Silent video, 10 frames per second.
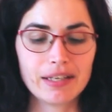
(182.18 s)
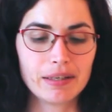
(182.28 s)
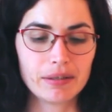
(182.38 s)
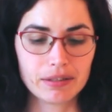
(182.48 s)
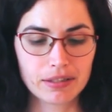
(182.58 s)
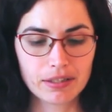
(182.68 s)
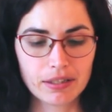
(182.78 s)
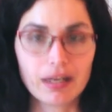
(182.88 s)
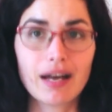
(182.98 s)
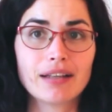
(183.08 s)
e
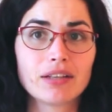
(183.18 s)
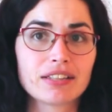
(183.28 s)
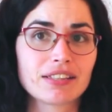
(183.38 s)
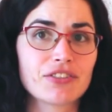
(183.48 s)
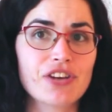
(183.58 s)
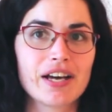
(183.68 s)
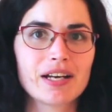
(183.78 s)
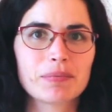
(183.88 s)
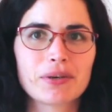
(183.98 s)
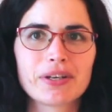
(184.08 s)
ad
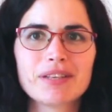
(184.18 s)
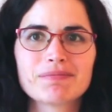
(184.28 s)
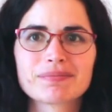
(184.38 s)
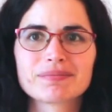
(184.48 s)
assaggiare poi,